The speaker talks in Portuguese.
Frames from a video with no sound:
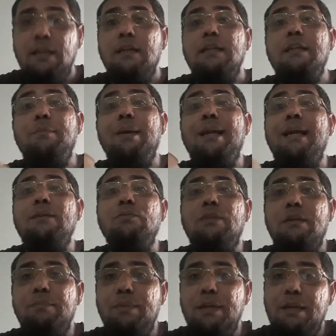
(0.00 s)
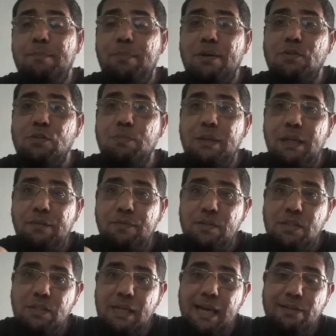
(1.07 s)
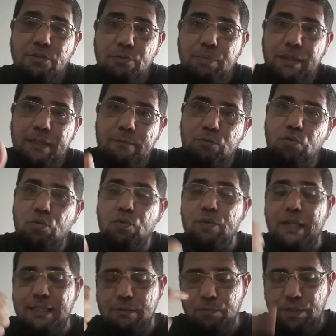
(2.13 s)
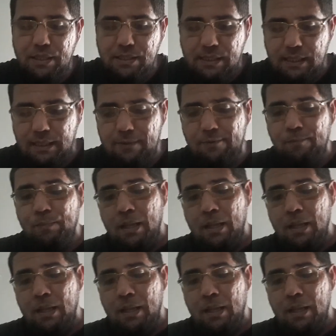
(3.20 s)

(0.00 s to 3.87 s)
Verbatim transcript: liberado também para os beneficiários de Pernambuco, 13º,